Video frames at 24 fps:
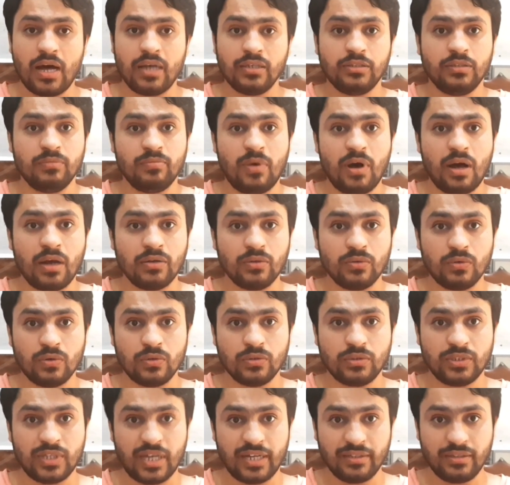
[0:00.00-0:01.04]
आसमान
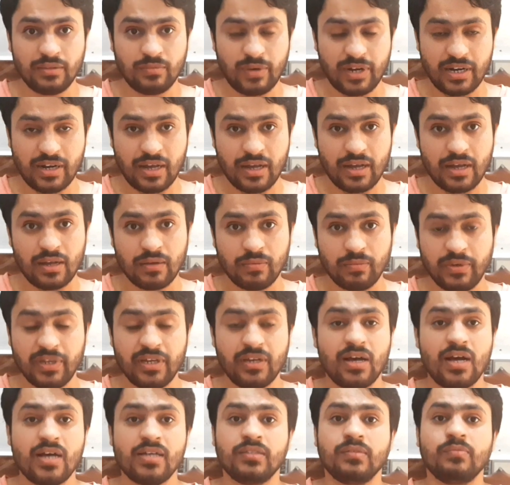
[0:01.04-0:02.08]
को छत बनाया
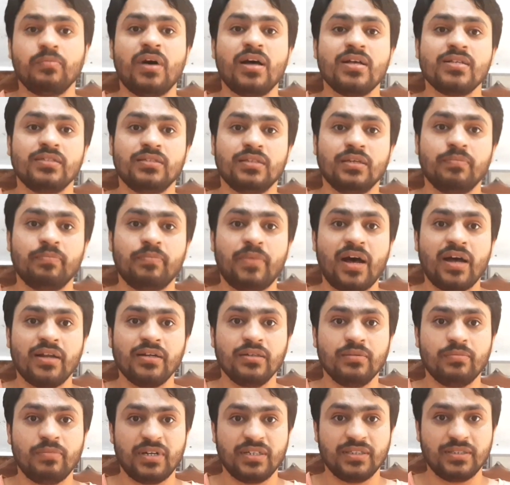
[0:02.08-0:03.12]
फिर आसमान से
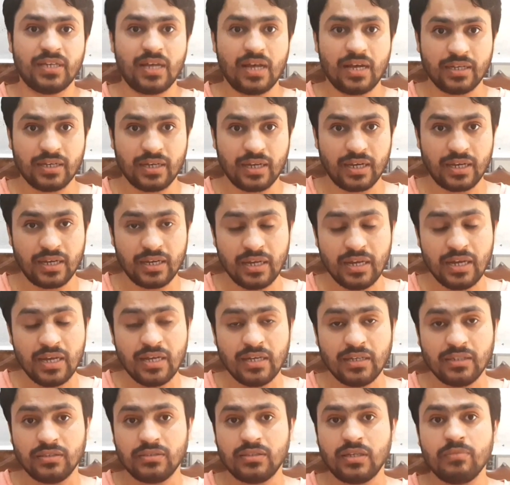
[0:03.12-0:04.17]
पानी बरसा के
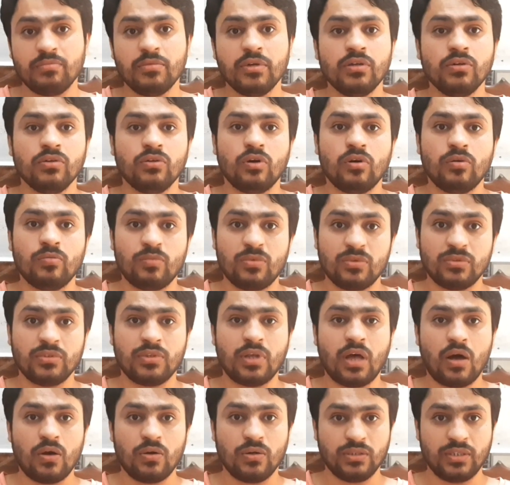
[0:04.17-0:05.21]
ज़मीन को
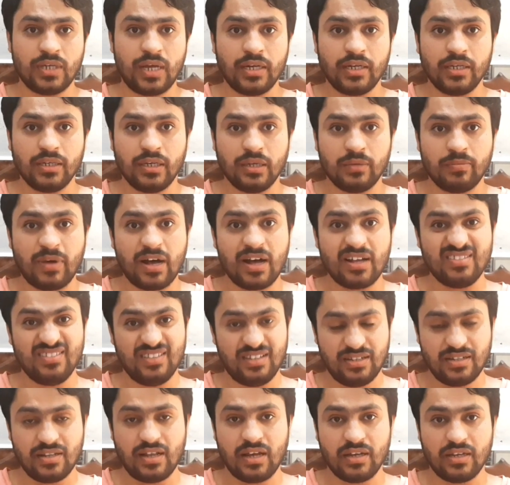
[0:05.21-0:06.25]
मुर्दा हो जाने के बाद
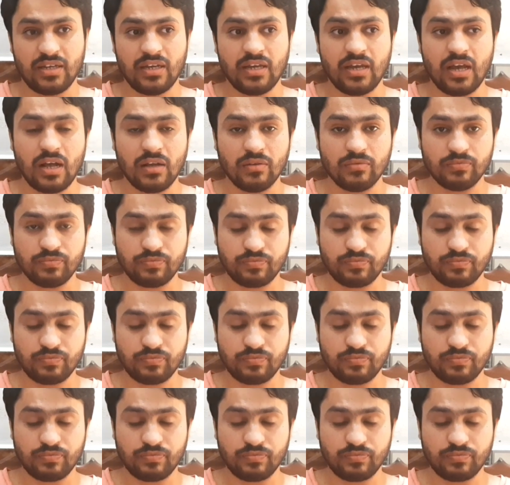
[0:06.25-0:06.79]
ज़िंदा किया